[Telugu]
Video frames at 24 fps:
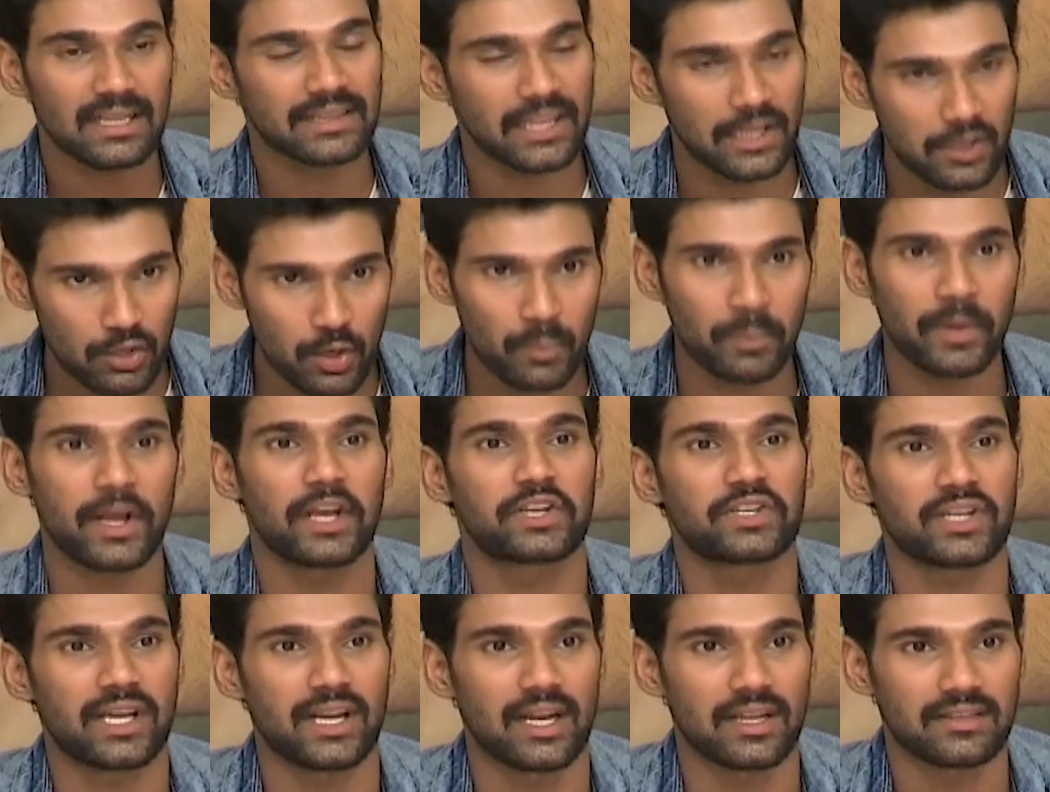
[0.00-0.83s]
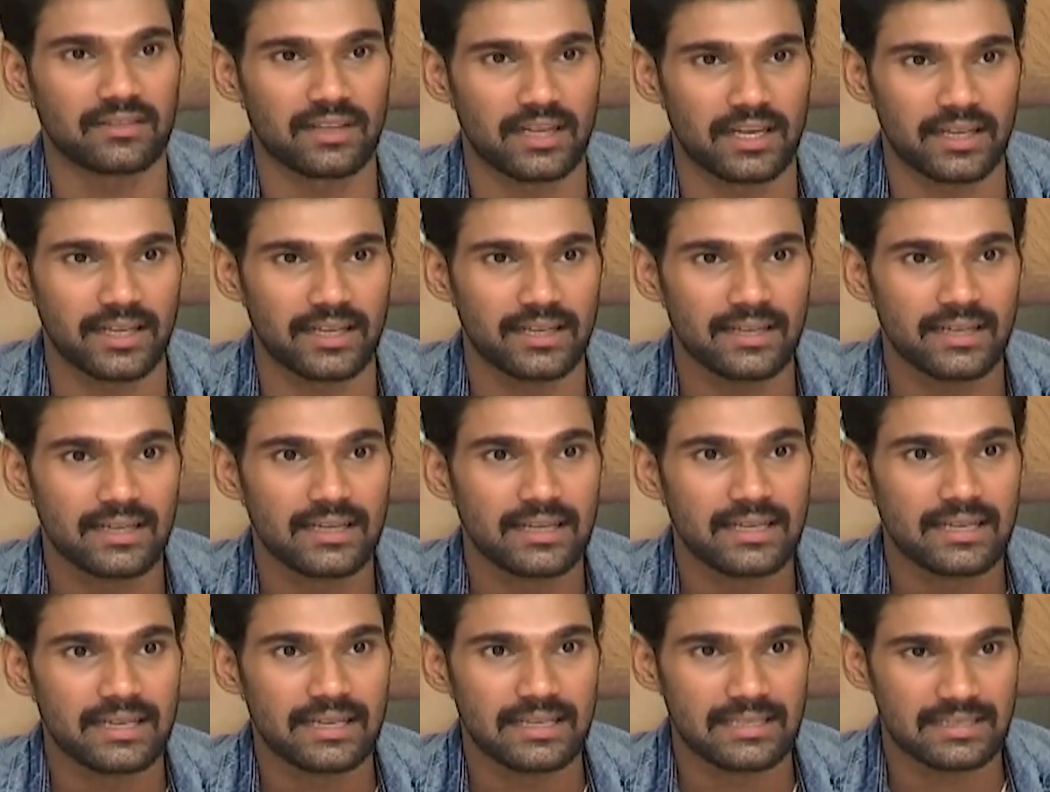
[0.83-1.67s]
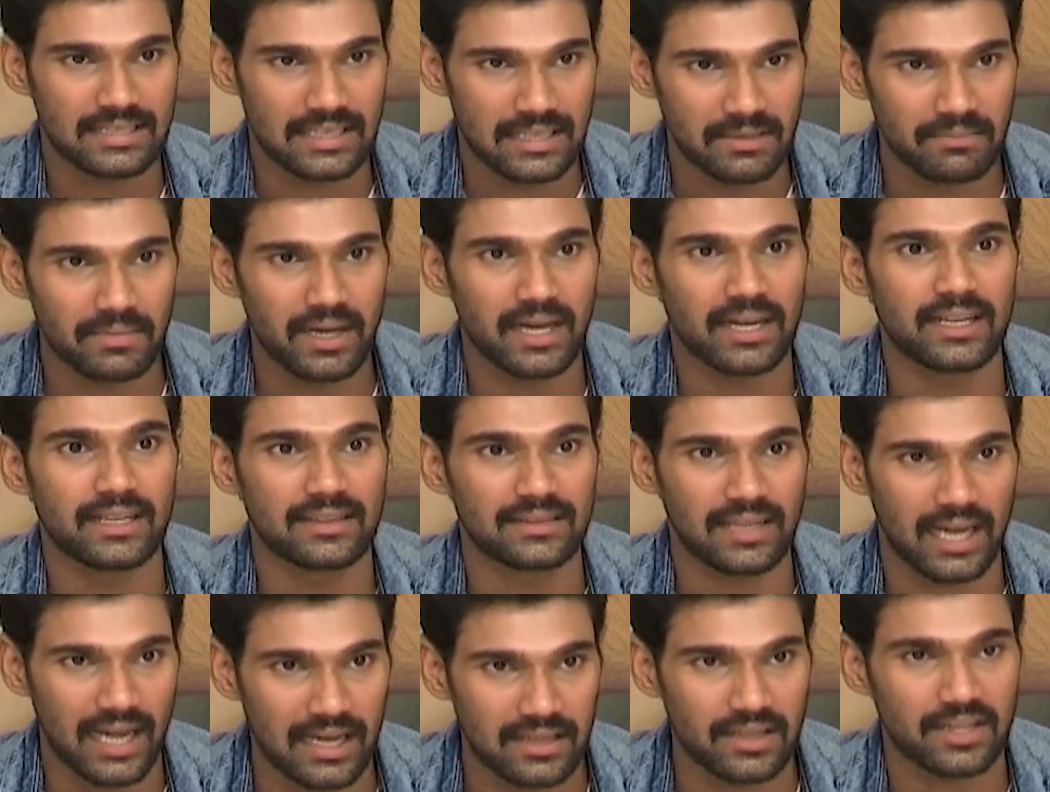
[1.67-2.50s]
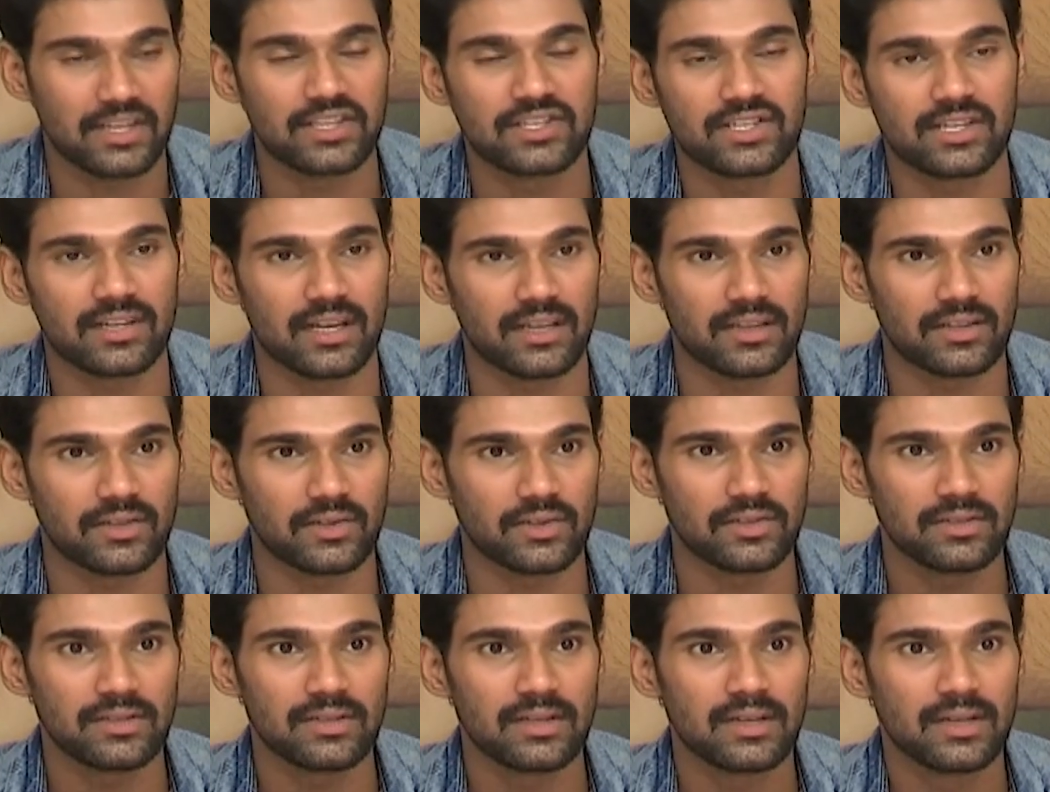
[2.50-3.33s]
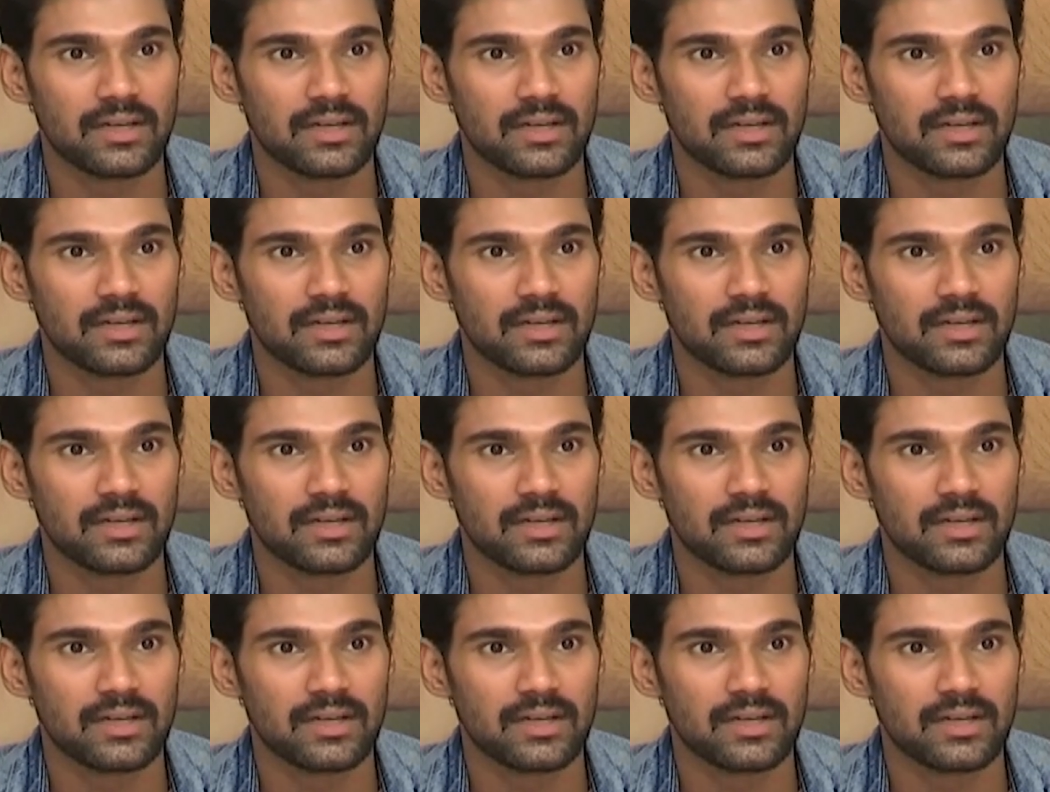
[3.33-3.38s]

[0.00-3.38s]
తెలుగు ప్రేక్షకులందరికీ ఈ సినిమాని ఇంత ఆదరించినందుకు